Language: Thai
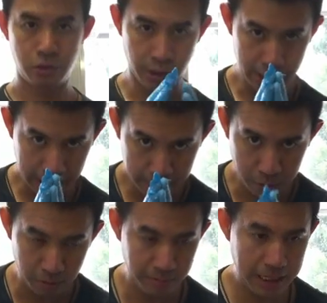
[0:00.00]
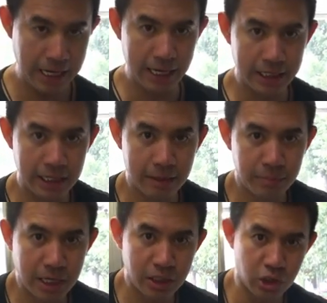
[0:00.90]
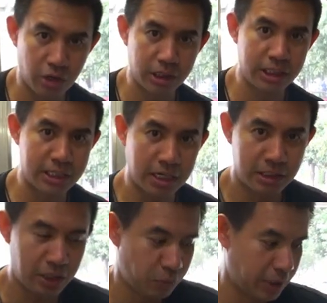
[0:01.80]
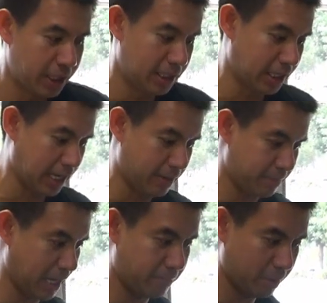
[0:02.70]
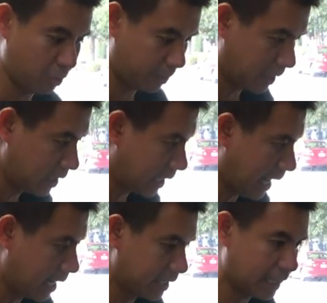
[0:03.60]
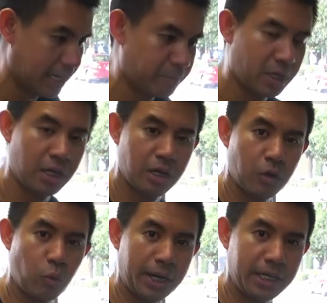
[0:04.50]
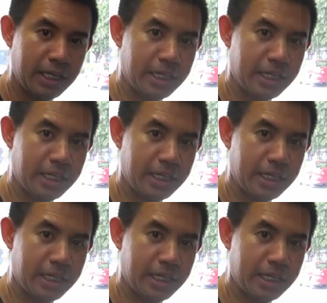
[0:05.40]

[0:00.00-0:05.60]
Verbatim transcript: สวัสดีครับผมเอกนะครับในช่องดีจังทีวีนะครับกลับมาพบกันอีกครั้งนะครับ วันนี้